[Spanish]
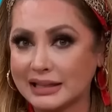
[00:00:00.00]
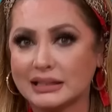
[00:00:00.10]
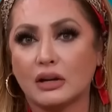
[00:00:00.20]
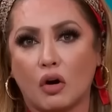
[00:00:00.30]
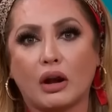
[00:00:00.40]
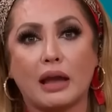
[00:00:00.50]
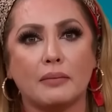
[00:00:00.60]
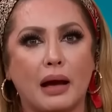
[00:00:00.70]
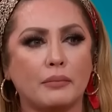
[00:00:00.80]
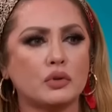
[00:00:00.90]
el decir, ok,
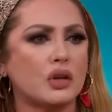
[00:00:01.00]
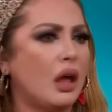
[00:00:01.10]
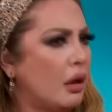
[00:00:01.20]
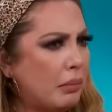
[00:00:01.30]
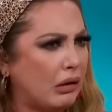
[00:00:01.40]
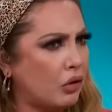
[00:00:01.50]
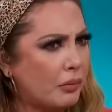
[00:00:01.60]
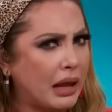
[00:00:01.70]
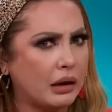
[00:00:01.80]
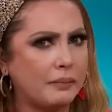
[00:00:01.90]
vamos, pero
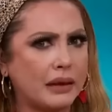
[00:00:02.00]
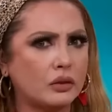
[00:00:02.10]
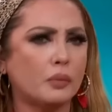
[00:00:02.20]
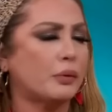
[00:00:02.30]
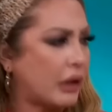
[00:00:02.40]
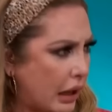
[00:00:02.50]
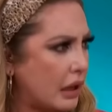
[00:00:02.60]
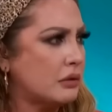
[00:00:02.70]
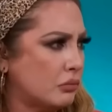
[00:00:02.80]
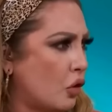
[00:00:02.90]
no me arrepiento
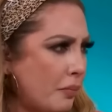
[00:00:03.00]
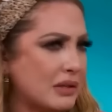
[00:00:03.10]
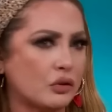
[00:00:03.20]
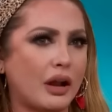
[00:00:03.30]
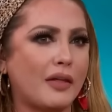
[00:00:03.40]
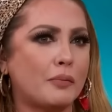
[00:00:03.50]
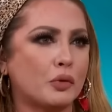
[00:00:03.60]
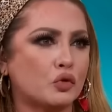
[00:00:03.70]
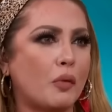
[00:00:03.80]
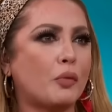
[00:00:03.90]
porque no pasó nada y
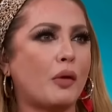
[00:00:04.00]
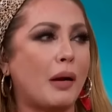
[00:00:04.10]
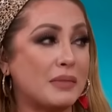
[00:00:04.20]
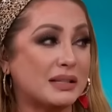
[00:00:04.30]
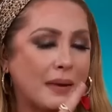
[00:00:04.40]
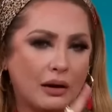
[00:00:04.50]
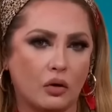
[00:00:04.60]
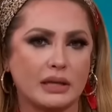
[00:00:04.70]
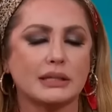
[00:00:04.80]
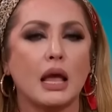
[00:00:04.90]
puso a prueba mis
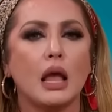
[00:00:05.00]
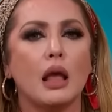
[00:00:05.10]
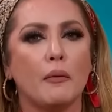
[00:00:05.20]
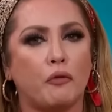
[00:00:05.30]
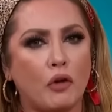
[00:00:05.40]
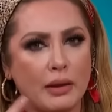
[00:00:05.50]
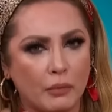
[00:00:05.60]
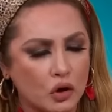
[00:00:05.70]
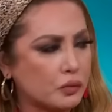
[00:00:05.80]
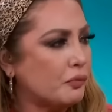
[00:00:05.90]
valores.
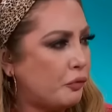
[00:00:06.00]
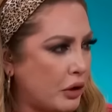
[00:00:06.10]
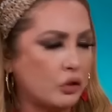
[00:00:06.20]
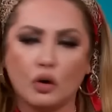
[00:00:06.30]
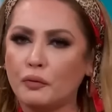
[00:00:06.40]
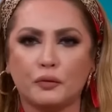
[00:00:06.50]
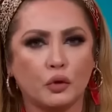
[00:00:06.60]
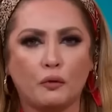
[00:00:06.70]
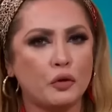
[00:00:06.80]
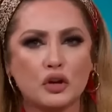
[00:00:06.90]
Fuimos, fui, no,
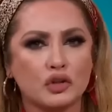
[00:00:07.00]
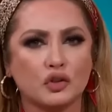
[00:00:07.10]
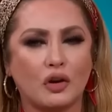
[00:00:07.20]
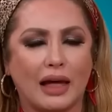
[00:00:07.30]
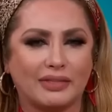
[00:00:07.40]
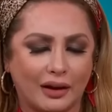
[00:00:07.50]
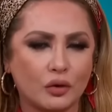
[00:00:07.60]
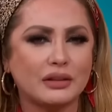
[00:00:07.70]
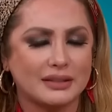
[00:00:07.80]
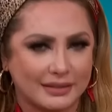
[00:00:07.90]
no fui yo sola,
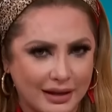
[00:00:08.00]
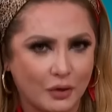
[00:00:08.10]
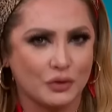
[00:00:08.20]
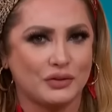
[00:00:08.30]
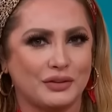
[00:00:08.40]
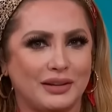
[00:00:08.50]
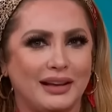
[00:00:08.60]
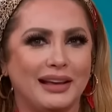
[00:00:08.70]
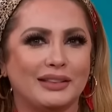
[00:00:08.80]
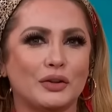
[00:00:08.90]
tengo testigos.
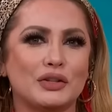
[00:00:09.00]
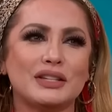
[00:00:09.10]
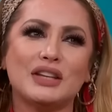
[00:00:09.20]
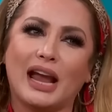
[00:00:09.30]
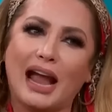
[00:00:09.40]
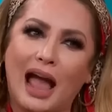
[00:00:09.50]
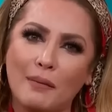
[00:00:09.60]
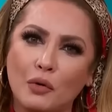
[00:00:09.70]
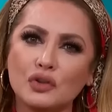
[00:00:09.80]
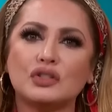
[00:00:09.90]
Entonces
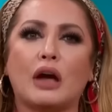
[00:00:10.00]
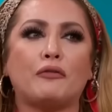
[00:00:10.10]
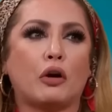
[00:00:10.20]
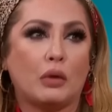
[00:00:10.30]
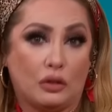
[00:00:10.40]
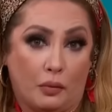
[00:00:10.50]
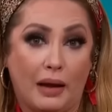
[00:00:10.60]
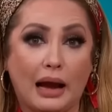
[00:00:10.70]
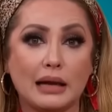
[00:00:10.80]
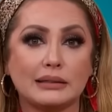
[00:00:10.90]
llegamos, ya fue cuando
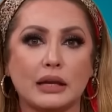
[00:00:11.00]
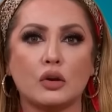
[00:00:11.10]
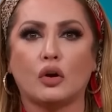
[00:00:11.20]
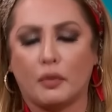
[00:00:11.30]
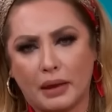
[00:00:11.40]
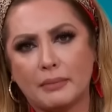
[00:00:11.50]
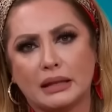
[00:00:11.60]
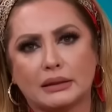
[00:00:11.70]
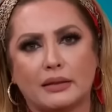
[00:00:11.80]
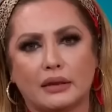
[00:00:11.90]
baja el señor,
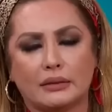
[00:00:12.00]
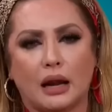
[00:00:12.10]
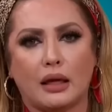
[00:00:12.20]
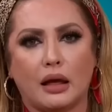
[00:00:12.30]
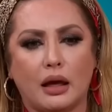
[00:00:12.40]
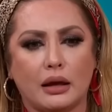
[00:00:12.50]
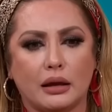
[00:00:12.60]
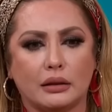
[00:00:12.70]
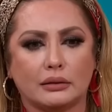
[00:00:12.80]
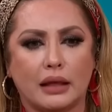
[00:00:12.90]
obviamente de entrada
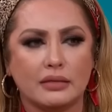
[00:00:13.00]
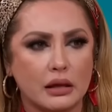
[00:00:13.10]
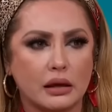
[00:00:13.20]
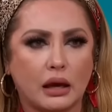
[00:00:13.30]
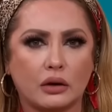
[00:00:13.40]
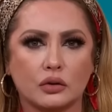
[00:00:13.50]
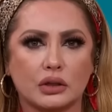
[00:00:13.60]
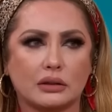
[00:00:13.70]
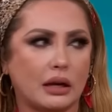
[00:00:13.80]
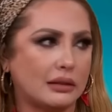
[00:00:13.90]
eh, entendí que no
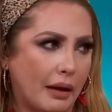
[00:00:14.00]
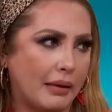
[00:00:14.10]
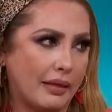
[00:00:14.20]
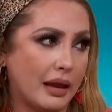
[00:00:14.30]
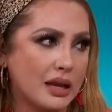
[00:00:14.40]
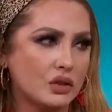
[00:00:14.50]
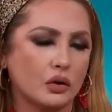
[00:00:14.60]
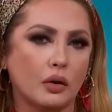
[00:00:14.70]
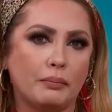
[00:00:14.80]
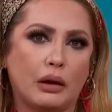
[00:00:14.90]
se trataba de
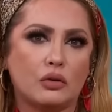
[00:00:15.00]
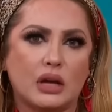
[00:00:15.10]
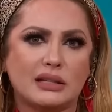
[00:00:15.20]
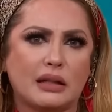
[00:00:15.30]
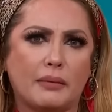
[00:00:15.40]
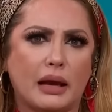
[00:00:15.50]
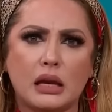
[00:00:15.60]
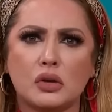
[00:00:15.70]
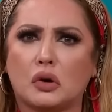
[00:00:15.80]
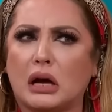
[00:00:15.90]
eso, pero ya estaba
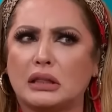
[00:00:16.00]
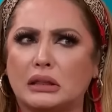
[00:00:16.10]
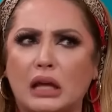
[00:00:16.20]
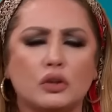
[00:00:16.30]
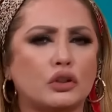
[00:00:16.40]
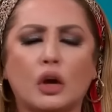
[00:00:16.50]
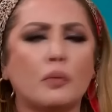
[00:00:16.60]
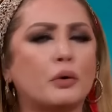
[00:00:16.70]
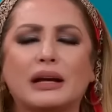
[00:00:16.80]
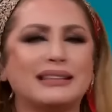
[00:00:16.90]
ahí, yo canté, no
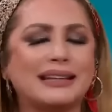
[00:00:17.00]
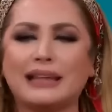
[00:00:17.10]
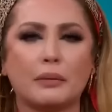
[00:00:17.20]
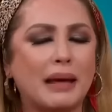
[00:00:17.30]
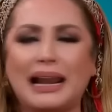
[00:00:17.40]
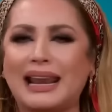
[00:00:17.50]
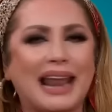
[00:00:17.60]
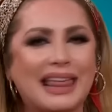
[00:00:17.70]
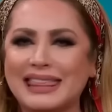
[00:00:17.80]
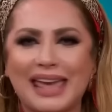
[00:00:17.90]
tengo por qué tratar mal a
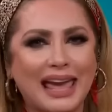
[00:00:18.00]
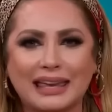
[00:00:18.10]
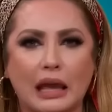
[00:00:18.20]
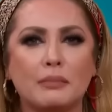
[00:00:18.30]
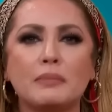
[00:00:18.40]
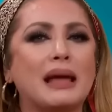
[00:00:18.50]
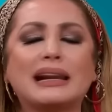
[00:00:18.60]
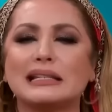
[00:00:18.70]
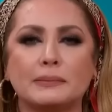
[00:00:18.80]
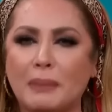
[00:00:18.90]
nadie y que a mí me
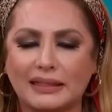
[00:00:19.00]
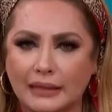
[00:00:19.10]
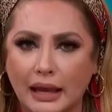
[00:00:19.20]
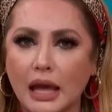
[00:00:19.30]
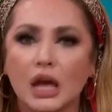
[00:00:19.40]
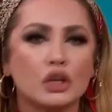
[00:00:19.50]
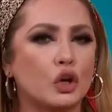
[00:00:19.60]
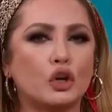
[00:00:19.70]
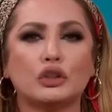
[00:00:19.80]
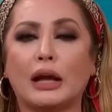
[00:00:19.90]
respete,
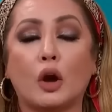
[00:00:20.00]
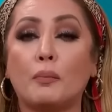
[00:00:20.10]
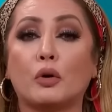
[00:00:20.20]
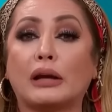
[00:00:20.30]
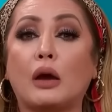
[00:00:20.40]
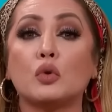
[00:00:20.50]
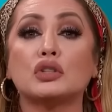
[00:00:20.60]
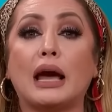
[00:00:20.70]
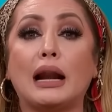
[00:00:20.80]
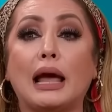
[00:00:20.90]
yo no tengo por qué
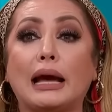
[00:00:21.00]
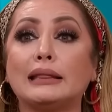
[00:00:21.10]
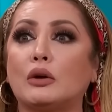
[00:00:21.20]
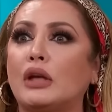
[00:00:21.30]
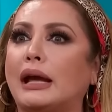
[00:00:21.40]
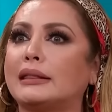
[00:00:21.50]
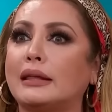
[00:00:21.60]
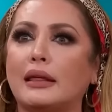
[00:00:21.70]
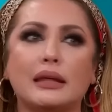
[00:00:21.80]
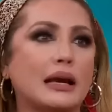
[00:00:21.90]
juzgar a la gente, oye, ¿a qué
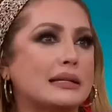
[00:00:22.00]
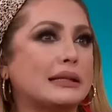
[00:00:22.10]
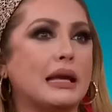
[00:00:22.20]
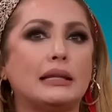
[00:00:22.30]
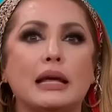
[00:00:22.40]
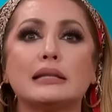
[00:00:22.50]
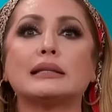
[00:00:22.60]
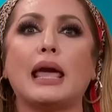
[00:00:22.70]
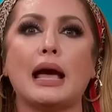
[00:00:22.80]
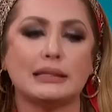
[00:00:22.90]
te dedicas? ¿Quién
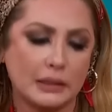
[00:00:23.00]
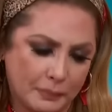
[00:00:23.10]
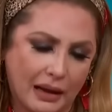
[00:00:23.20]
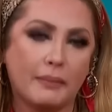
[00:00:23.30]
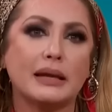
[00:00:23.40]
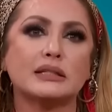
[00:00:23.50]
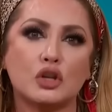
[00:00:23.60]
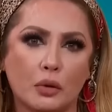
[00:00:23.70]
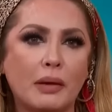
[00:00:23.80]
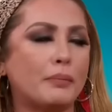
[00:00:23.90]
eres? ¿Qué haces? Para ver
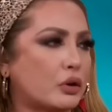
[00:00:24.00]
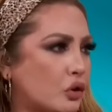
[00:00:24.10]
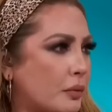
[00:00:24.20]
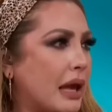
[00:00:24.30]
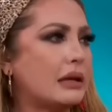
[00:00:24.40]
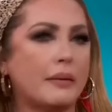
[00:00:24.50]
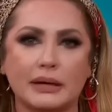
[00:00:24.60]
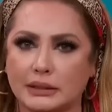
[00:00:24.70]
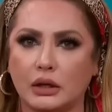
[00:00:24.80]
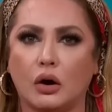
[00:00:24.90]
si yo me porto bien y a
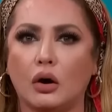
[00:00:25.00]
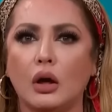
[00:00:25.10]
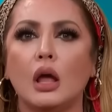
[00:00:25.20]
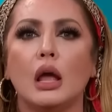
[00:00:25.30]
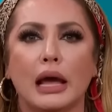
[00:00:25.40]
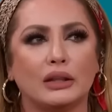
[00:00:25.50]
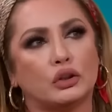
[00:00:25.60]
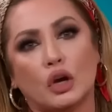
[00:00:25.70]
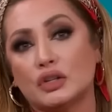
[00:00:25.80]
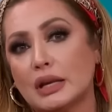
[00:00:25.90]
ver si no.
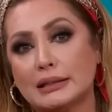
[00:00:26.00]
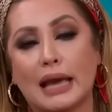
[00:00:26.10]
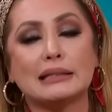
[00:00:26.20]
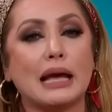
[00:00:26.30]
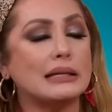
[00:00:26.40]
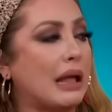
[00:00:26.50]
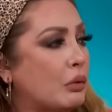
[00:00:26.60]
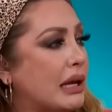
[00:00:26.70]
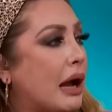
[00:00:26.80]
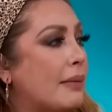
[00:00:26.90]
Entonces, esa es la
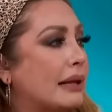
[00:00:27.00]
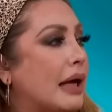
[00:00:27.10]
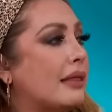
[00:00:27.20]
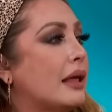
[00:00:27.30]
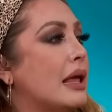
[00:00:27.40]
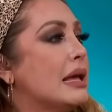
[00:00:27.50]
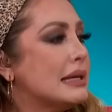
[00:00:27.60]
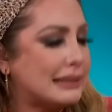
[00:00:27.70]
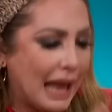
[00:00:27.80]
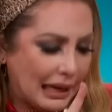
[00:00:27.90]
única verdad.
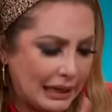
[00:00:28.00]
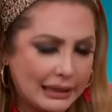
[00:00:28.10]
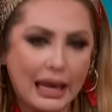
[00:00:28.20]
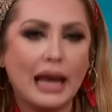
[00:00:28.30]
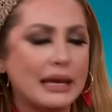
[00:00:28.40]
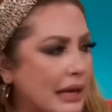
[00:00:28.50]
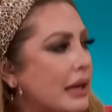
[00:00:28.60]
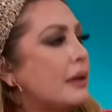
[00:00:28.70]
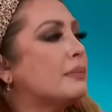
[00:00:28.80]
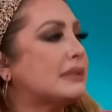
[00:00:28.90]
Salí de
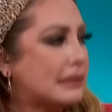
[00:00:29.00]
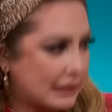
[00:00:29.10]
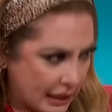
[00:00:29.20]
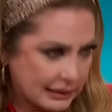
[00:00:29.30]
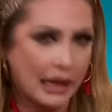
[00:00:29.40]
ahí, sí,